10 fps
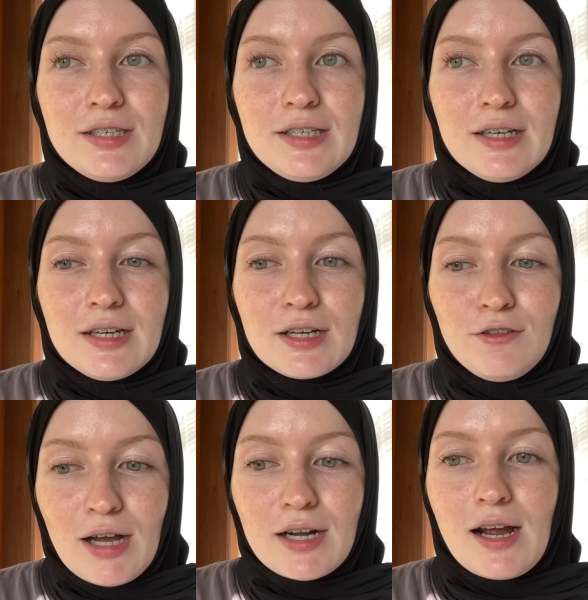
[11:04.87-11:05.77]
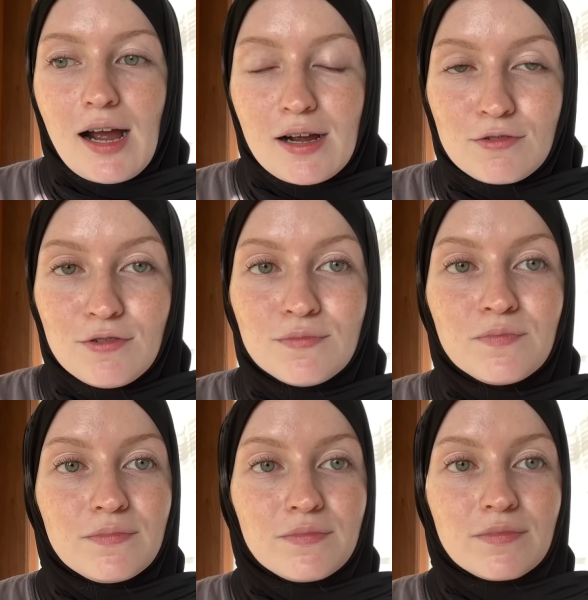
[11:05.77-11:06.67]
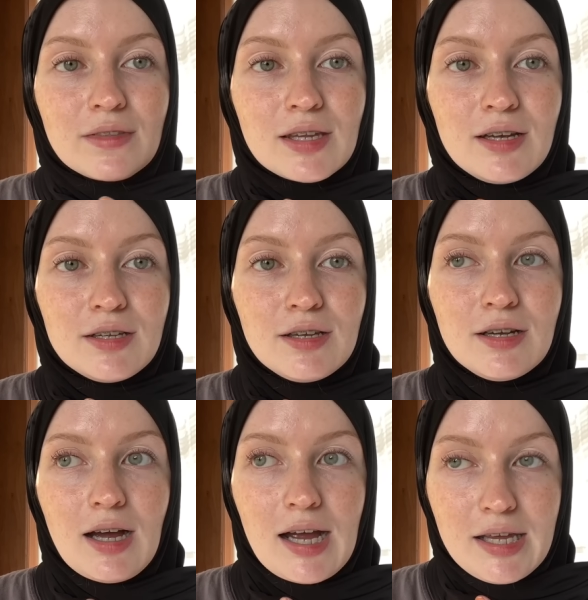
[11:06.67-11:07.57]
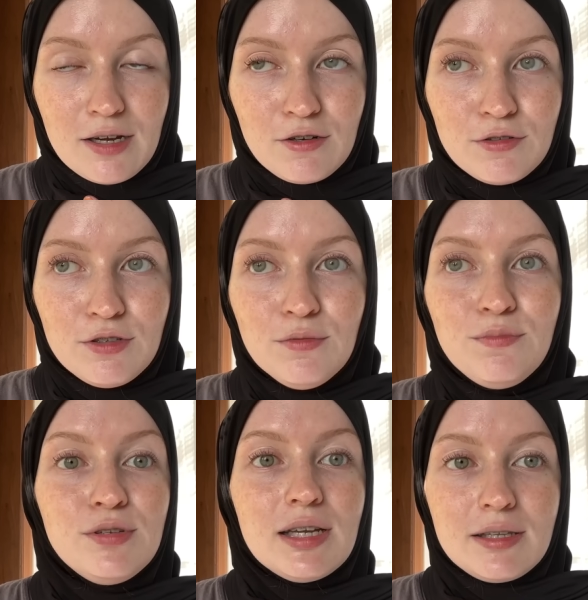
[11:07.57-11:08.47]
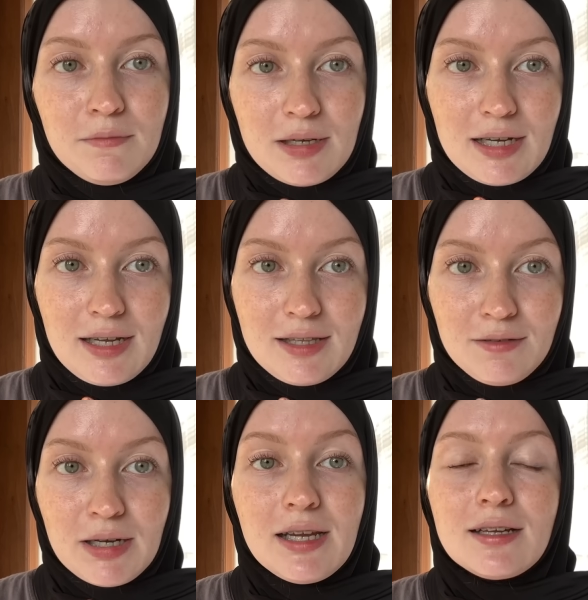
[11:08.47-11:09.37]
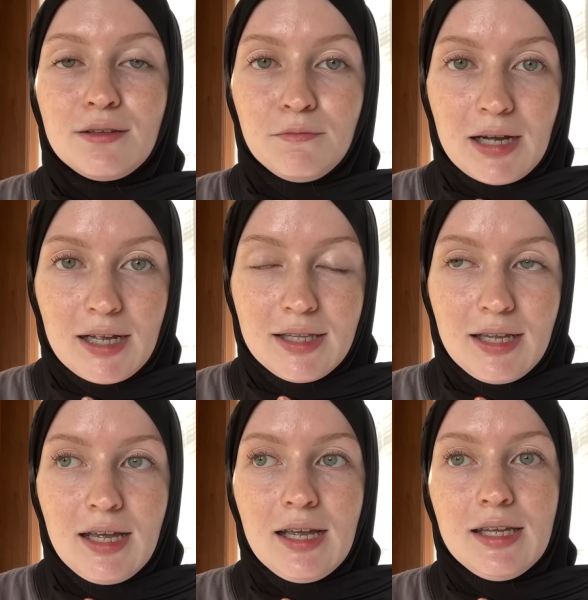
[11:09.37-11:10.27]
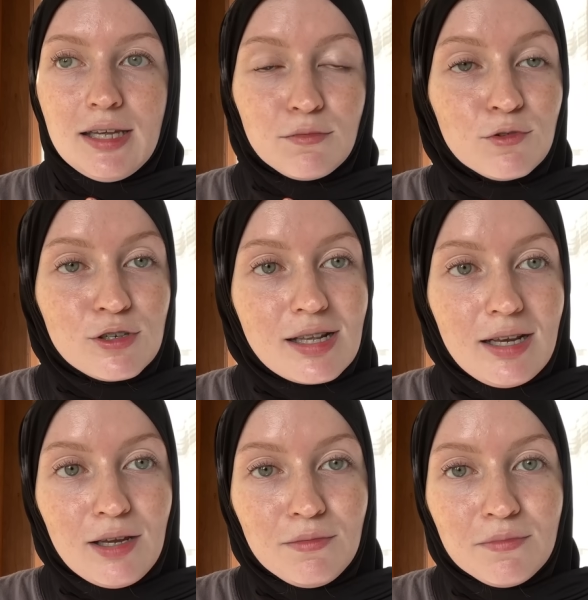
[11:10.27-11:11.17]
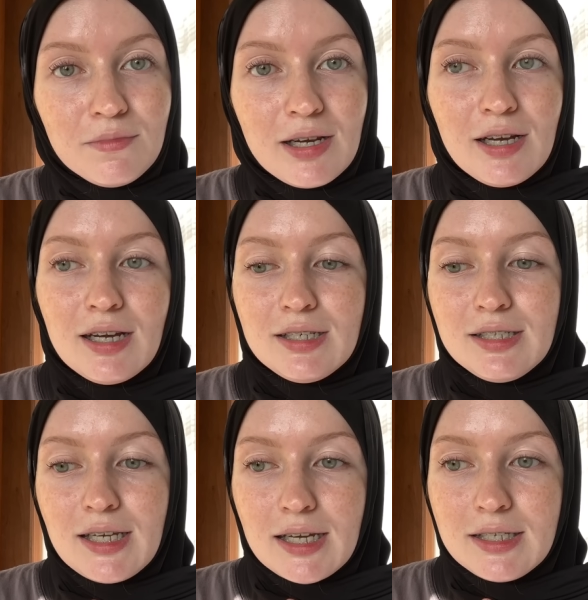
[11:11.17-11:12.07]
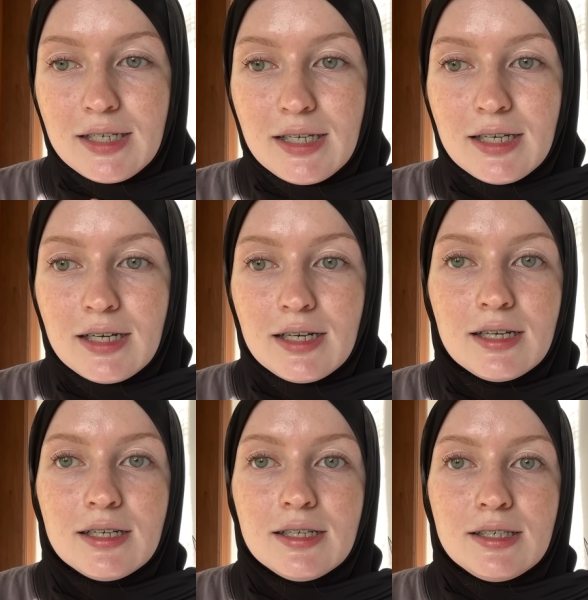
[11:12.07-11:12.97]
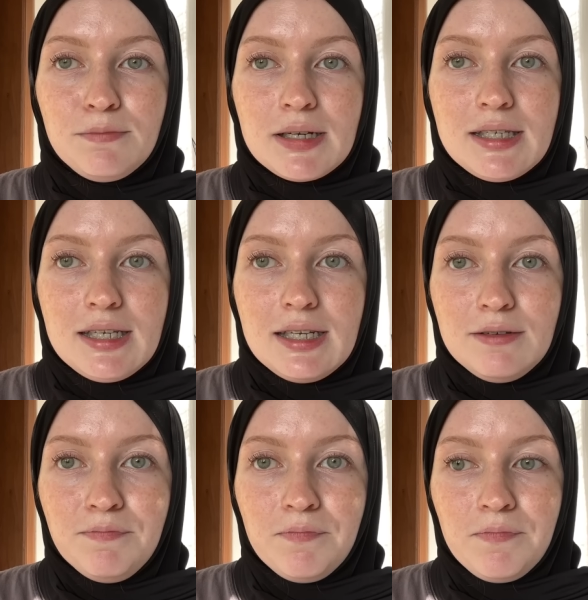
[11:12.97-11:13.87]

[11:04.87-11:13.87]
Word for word: di keluarga aku ayahku itu punya teman banyak teman yang muslim jadi uh, seperti